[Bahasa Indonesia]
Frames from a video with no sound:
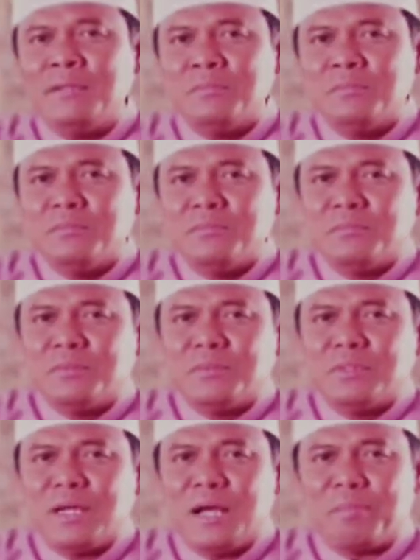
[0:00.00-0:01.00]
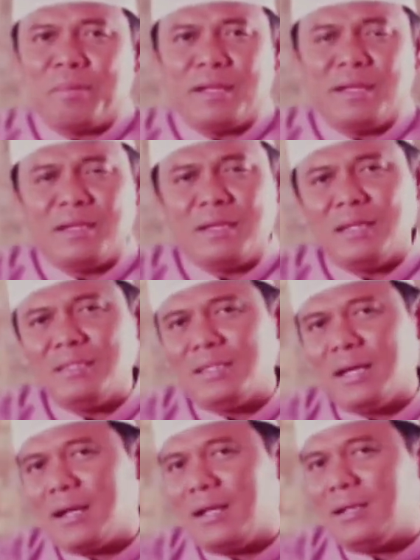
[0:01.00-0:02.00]
berdoa, beribadah,
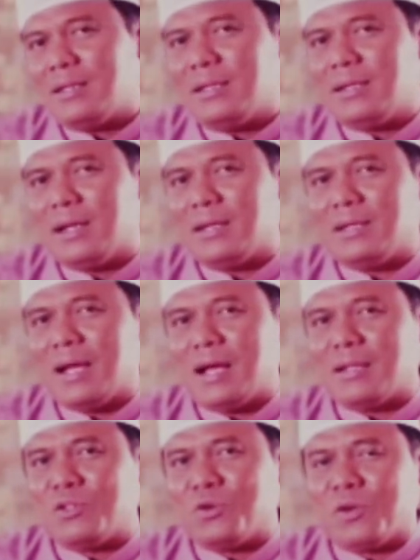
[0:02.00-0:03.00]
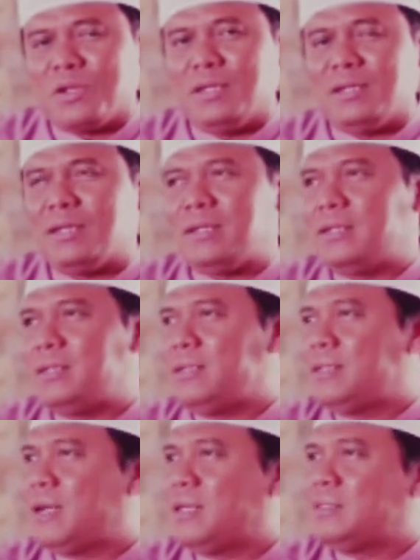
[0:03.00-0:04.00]
menyembah kepada Allah dengan cara
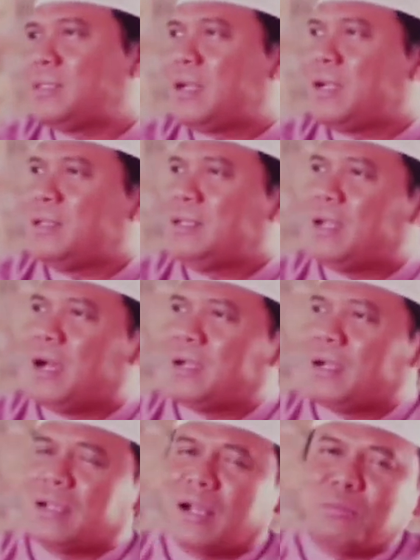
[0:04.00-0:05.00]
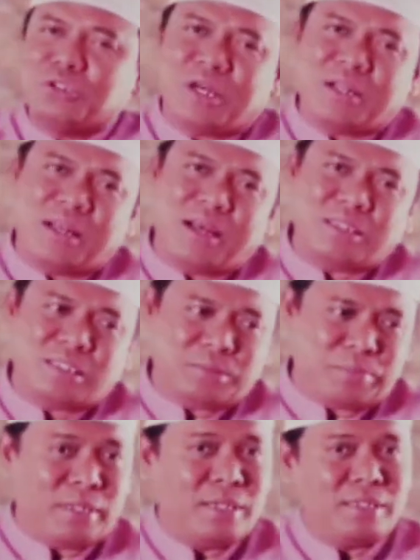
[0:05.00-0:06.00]
apa ya? Dengan
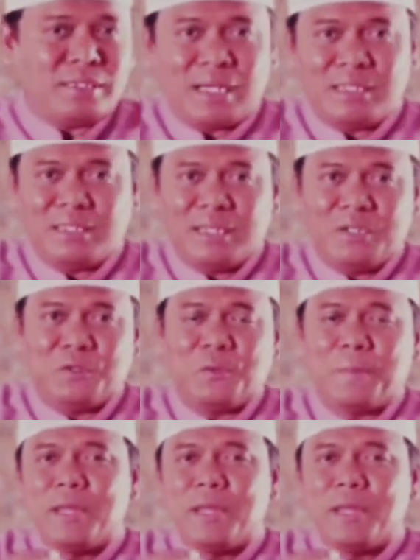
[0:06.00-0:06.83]
cara yang tidak